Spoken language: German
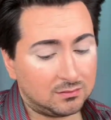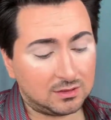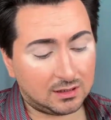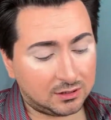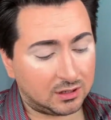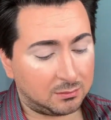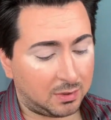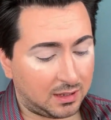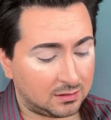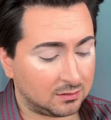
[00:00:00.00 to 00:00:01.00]
Die
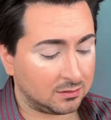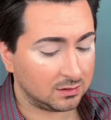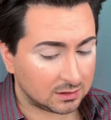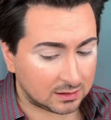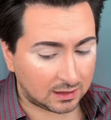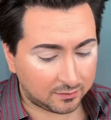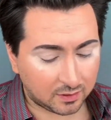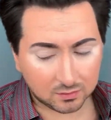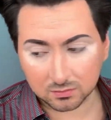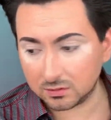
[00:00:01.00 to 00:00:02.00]
Lidschattenpaletten sind
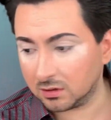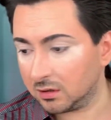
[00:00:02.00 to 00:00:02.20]
einfach gut.